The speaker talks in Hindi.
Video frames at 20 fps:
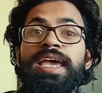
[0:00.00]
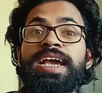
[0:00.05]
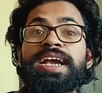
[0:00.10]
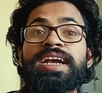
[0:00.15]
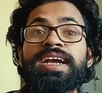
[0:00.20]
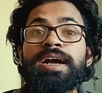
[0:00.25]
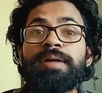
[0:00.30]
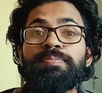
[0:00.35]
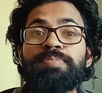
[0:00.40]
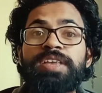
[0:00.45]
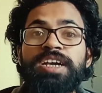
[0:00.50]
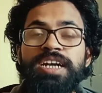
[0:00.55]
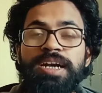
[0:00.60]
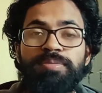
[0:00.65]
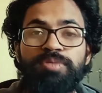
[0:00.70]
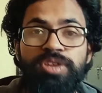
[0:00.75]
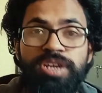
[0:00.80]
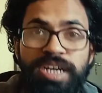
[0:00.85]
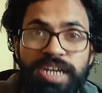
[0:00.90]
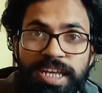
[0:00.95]
एक अपनी
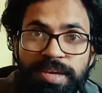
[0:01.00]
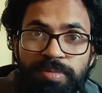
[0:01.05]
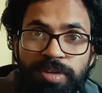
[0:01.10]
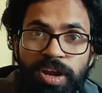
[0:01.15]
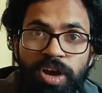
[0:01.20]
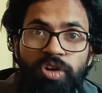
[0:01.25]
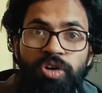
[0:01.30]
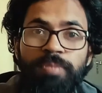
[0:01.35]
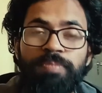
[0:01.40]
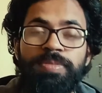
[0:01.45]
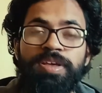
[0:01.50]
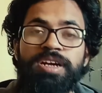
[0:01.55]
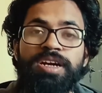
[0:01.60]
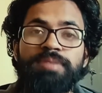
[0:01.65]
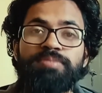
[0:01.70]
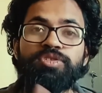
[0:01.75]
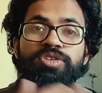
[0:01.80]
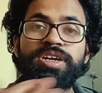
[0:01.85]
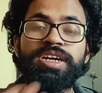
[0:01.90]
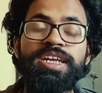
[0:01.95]
कम्युनिटी बनाओ अपने
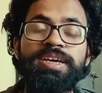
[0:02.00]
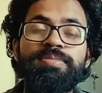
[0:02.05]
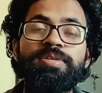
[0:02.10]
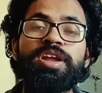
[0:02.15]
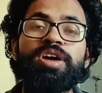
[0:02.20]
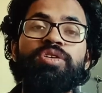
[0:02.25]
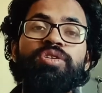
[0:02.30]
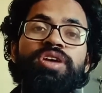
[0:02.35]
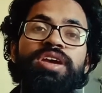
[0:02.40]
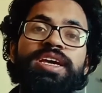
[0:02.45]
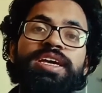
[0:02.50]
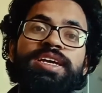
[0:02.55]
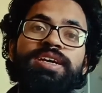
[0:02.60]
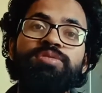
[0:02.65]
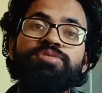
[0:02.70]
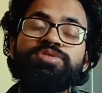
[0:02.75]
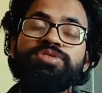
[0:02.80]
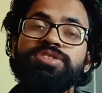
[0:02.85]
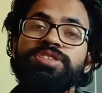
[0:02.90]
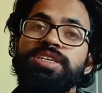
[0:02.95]
कम्युनिटी बनाओगे
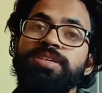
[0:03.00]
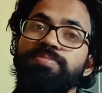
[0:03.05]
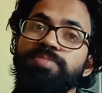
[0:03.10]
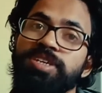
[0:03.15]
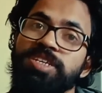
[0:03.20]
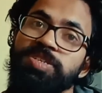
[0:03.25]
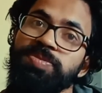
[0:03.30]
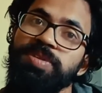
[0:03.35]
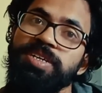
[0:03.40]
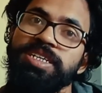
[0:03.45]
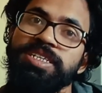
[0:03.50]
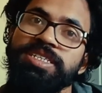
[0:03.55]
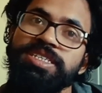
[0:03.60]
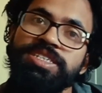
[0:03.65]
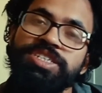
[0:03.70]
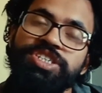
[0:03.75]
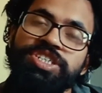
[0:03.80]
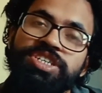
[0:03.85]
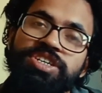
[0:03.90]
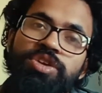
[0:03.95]
उनके बीच में
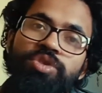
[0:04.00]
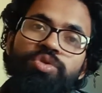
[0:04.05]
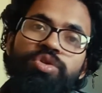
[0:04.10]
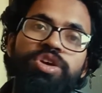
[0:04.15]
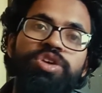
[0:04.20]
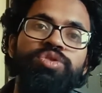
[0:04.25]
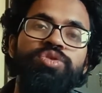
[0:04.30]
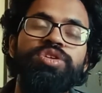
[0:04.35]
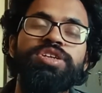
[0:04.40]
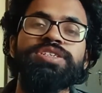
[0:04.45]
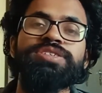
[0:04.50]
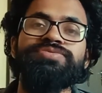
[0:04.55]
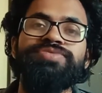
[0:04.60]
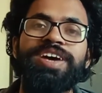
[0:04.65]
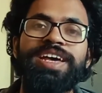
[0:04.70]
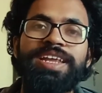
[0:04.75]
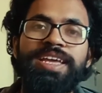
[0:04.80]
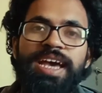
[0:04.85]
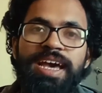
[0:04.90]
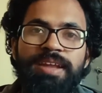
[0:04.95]
डिस्कशन करोगे तो इट्स
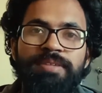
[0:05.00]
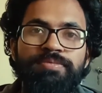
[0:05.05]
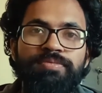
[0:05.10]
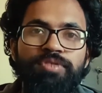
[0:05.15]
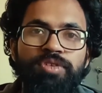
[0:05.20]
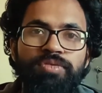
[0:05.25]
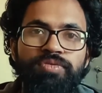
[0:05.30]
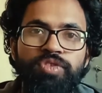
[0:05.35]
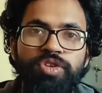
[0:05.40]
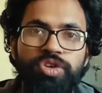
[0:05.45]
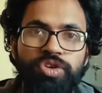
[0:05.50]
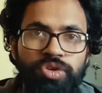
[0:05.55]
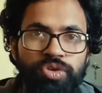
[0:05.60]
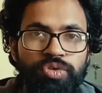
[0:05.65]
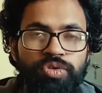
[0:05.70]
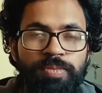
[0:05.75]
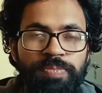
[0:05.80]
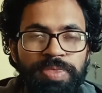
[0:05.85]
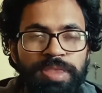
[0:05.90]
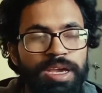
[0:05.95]
वेरी हेल्पफुल फॉर
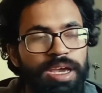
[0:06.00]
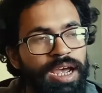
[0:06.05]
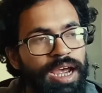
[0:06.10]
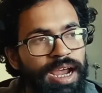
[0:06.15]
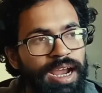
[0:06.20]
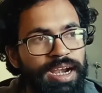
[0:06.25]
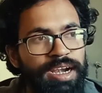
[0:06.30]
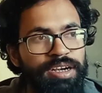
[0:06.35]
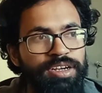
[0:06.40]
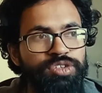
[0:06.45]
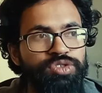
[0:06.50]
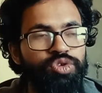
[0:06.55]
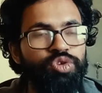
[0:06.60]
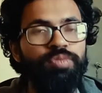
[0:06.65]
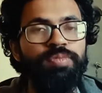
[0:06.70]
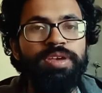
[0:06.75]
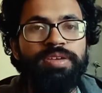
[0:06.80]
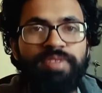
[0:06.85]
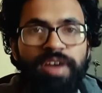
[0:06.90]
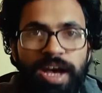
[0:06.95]
यू एंड
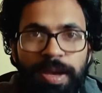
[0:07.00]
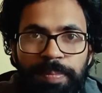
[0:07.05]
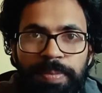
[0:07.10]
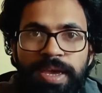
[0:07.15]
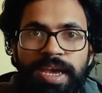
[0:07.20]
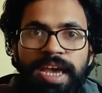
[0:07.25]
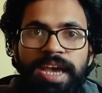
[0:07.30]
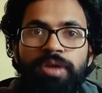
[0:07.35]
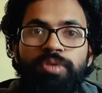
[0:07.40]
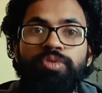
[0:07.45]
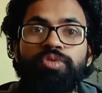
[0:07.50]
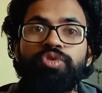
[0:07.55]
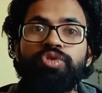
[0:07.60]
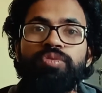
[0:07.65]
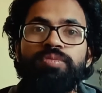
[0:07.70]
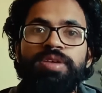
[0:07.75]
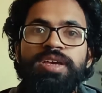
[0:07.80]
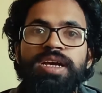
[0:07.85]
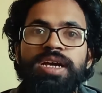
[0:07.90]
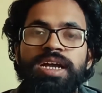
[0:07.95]
जो भी वहाँ पे हैं
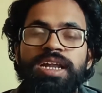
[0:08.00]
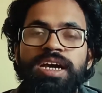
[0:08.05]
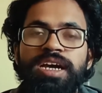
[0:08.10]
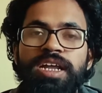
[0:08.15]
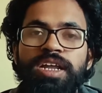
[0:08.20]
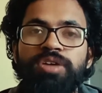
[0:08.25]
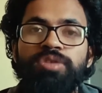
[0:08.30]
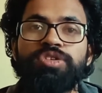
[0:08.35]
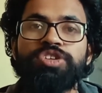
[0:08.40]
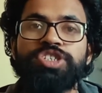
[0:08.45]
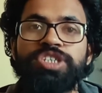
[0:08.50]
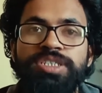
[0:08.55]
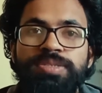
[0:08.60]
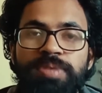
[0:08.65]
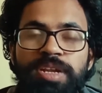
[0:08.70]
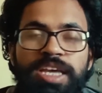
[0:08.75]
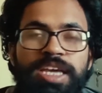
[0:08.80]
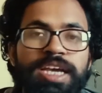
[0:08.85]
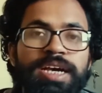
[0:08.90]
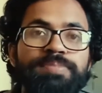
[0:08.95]
उनको भी एक अलग अलग
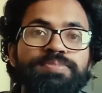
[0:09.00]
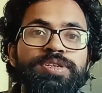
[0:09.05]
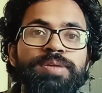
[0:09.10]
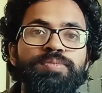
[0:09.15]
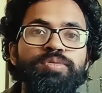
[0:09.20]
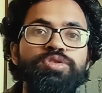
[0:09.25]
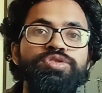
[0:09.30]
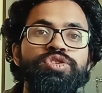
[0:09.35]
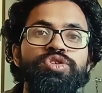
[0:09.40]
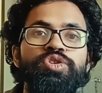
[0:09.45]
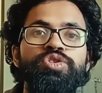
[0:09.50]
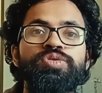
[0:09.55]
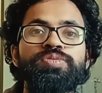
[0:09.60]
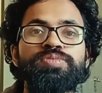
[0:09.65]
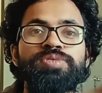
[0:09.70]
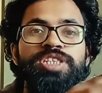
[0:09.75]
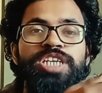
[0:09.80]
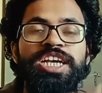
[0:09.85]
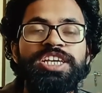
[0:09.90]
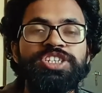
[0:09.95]
क्वेश्चंस मिलेंगे आप सपोज करो
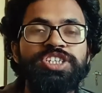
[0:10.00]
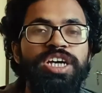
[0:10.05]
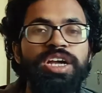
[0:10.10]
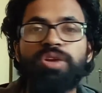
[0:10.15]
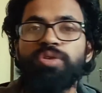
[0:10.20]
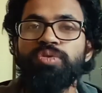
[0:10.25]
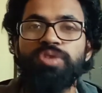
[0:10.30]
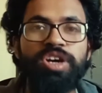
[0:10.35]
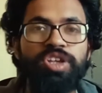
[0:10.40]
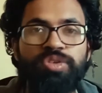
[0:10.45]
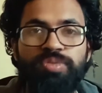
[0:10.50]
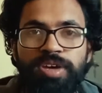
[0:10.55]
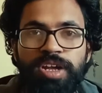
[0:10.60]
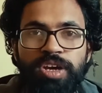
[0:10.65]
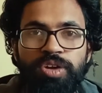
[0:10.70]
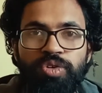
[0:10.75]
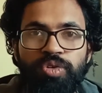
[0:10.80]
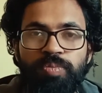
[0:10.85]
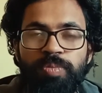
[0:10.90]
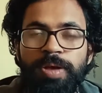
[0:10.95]
तीन चार लोगों का
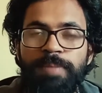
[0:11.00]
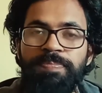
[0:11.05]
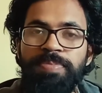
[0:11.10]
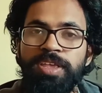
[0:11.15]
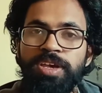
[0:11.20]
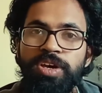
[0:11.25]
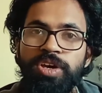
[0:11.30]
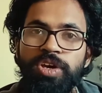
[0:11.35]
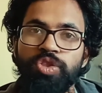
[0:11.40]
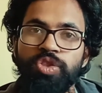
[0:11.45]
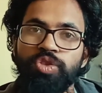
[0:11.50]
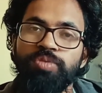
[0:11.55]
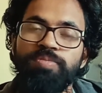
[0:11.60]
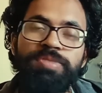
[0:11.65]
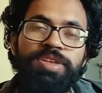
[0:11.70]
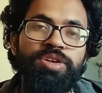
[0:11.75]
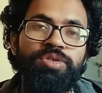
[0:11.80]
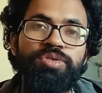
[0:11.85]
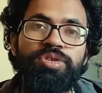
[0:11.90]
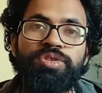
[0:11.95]
तुम्हारा ग्रुप है
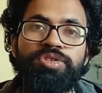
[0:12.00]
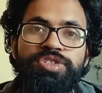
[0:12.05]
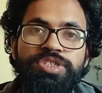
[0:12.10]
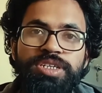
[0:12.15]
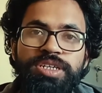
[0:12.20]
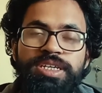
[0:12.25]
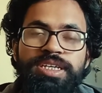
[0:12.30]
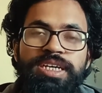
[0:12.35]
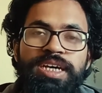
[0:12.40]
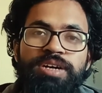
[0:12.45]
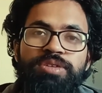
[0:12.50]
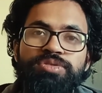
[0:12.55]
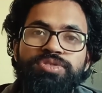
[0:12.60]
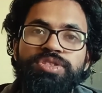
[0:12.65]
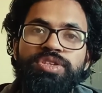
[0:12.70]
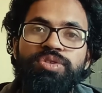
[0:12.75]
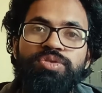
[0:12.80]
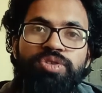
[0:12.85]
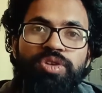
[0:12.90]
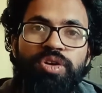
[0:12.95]
तुमने कोई क्वेश्चन किया
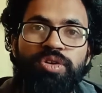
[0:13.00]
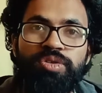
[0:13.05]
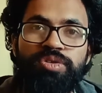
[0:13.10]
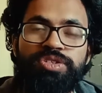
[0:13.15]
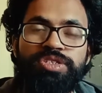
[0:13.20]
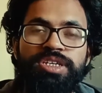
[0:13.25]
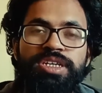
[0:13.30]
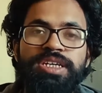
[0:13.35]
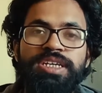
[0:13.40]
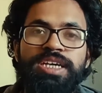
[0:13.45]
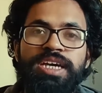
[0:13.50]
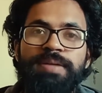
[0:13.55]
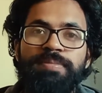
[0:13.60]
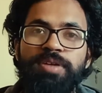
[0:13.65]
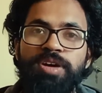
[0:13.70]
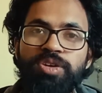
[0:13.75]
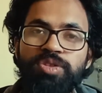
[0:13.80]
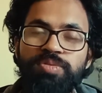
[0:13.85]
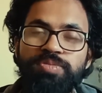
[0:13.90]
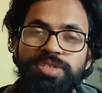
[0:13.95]
उसने कोई और क्वेश्चन किया
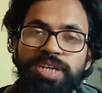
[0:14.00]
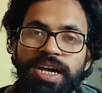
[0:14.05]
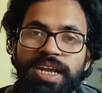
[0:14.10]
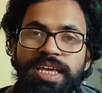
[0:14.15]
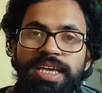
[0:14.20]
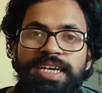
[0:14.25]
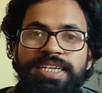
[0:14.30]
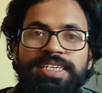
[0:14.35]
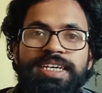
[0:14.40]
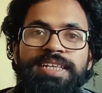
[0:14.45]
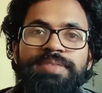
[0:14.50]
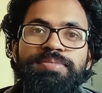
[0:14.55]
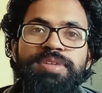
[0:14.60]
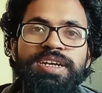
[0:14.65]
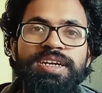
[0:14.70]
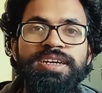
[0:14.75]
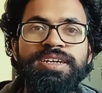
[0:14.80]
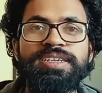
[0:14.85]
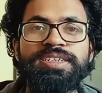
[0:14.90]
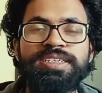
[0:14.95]
अब अगर तुम सारे एक साथ
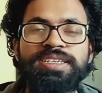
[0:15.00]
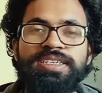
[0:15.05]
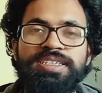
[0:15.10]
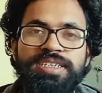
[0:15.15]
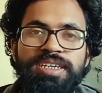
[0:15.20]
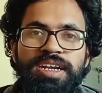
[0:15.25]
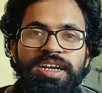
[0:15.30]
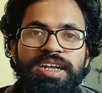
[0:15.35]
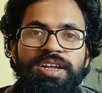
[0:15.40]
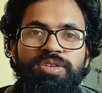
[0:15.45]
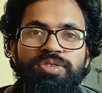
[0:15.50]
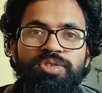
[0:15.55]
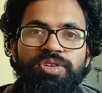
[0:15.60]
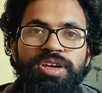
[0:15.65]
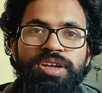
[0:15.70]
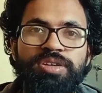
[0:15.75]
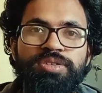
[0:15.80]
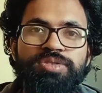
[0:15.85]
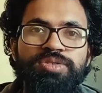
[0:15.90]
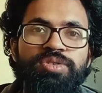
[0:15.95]
मिलकर डिस्कस करने
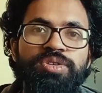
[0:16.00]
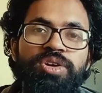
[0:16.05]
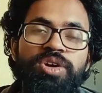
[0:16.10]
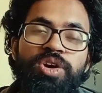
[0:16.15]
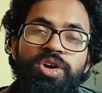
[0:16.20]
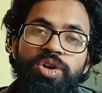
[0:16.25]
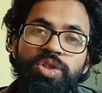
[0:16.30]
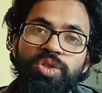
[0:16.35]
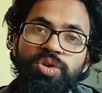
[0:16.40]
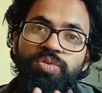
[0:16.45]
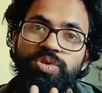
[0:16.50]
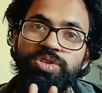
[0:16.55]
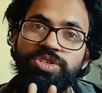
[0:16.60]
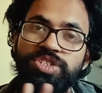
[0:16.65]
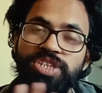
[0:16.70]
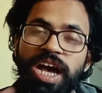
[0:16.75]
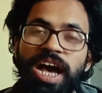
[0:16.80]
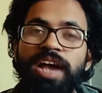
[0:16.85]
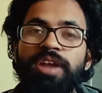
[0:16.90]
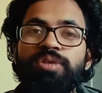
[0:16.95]
लगोगे ना उसको तो वो
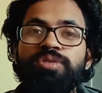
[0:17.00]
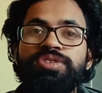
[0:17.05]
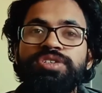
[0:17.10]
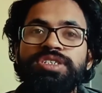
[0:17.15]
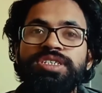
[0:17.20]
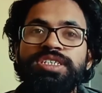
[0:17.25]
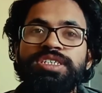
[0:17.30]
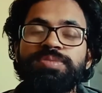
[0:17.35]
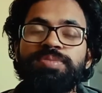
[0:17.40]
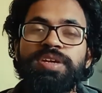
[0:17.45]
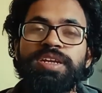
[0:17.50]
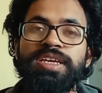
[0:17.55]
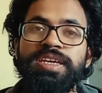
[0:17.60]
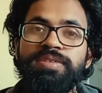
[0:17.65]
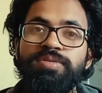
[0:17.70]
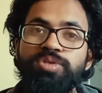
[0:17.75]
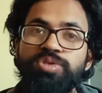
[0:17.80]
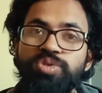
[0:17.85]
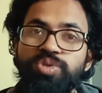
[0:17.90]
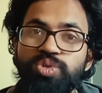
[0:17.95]
चार क्वेश्चन बन
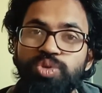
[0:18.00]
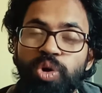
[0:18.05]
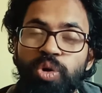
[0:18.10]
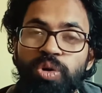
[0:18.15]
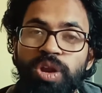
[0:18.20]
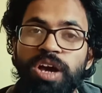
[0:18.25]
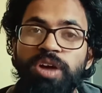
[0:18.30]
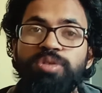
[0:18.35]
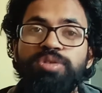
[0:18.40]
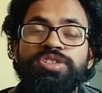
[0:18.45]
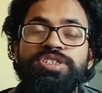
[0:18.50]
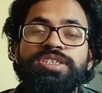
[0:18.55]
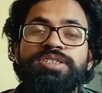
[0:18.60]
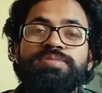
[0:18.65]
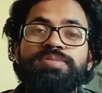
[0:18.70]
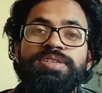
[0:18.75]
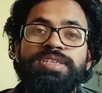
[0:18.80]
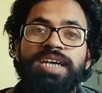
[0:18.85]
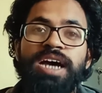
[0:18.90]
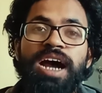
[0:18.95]
के वो सोलह
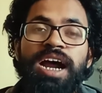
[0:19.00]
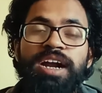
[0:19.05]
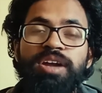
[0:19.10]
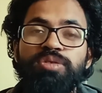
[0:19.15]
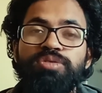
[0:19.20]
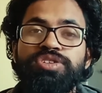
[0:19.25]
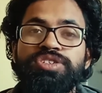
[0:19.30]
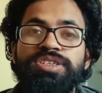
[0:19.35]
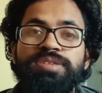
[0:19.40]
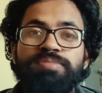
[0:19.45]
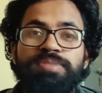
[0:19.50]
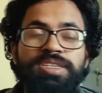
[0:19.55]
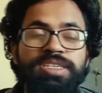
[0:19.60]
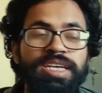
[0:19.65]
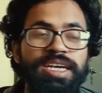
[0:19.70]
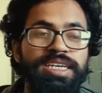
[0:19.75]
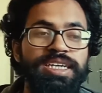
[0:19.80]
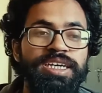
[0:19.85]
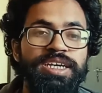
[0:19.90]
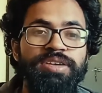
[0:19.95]
क्वेश्चन बन जाए आठ क्वेश्चन
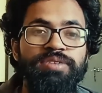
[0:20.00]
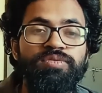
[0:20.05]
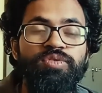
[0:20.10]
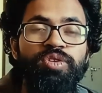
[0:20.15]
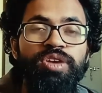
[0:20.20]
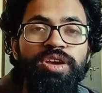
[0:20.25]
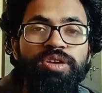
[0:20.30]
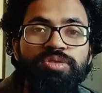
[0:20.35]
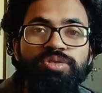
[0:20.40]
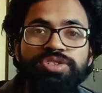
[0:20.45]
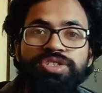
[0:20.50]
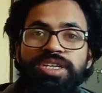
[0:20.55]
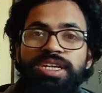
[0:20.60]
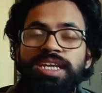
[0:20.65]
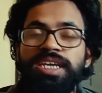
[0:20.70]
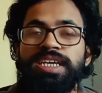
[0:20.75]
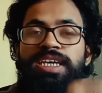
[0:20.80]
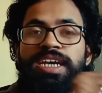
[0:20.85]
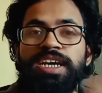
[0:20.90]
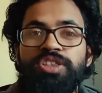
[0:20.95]
बन जाएंगे कि वो एक
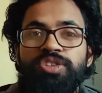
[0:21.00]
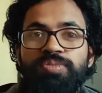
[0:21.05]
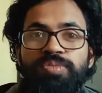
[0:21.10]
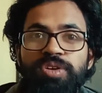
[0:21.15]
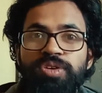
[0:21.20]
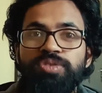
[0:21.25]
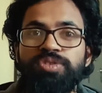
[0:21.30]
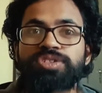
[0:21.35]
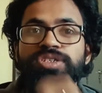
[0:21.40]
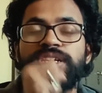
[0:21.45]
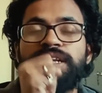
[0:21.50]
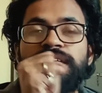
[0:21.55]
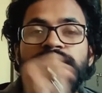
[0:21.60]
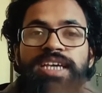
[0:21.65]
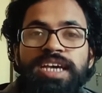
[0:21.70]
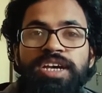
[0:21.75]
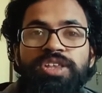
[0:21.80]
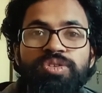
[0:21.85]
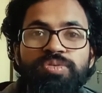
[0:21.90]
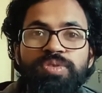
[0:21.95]
क्वेश्चन लेके आए तुम एक क्वेश्चन
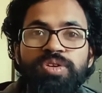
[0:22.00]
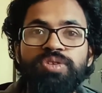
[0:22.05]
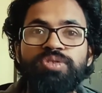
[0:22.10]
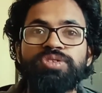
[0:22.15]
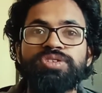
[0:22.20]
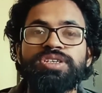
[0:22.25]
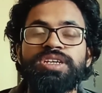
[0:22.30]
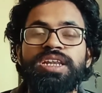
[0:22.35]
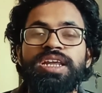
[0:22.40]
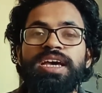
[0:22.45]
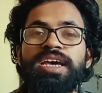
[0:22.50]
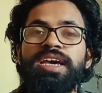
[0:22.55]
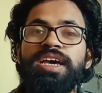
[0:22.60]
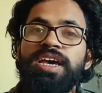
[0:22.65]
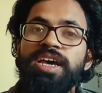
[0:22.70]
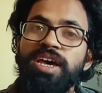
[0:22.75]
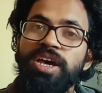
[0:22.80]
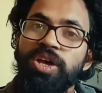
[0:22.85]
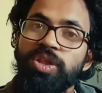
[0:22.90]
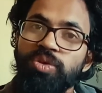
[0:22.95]
लेके आए तुम एक क्वेश्चन
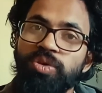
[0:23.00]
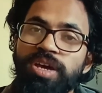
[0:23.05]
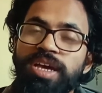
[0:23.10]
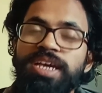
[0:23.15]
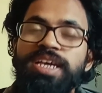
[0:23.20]
लाए तो